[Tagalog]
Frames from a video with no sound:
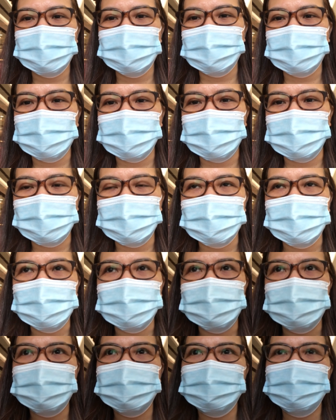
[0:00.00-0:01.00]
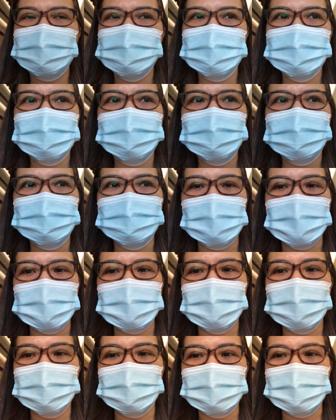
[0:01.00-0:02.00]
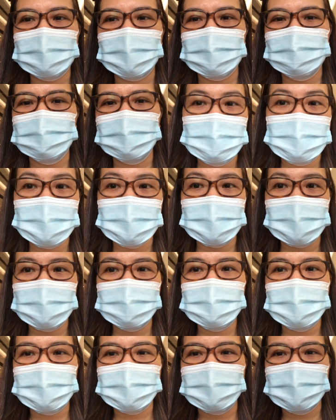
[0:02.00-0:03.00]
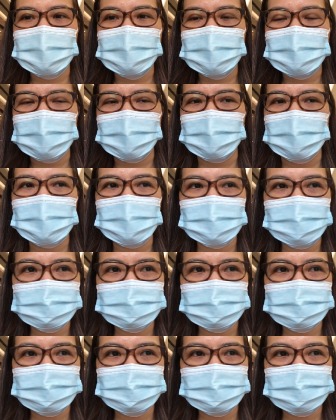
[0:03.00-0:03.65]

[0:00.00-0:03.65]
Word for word: yung pag-ikot namin. Hindi na kami nag-i-stroll.